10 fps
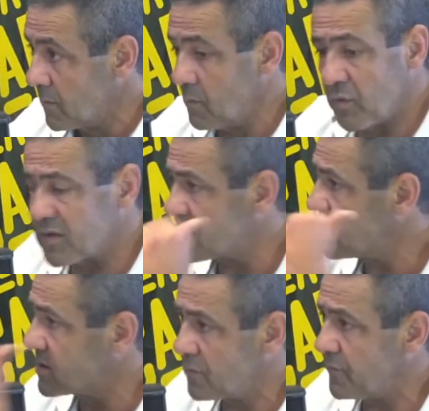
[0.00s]
E muitas
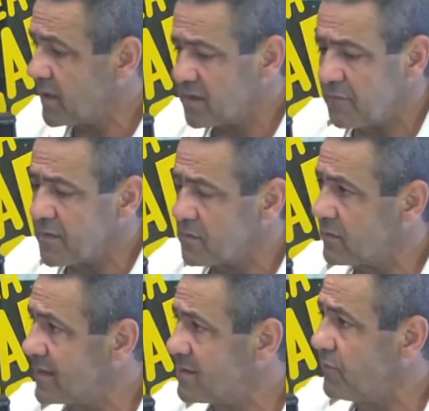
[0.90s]
vezes você não fica, você faz o
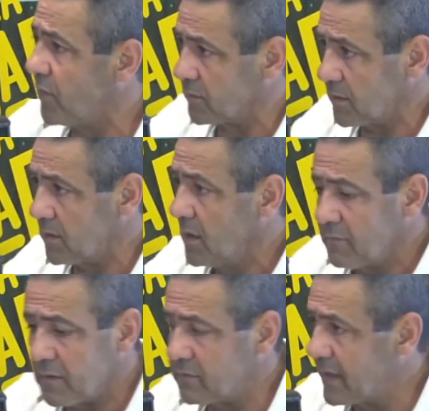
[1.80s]
teste e volta.
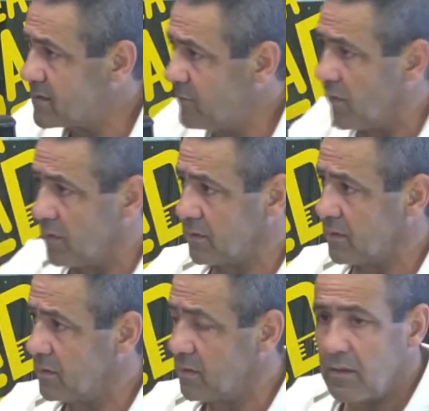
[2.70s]
Faz o teste e volta.
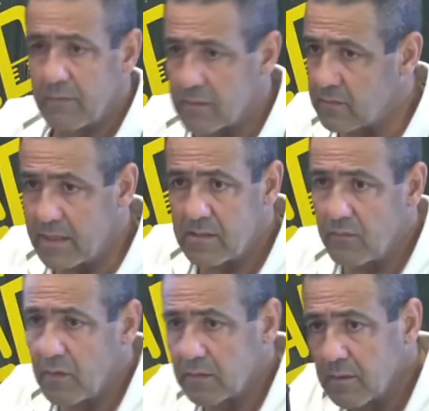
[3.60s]
Faz o teste e
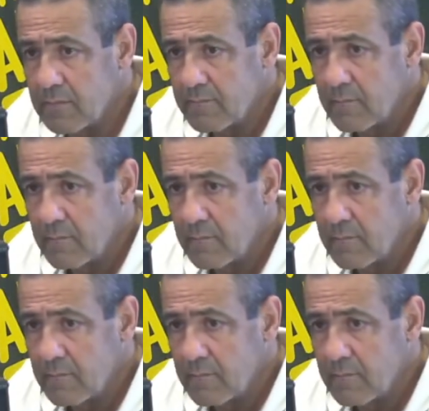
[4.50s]
volta.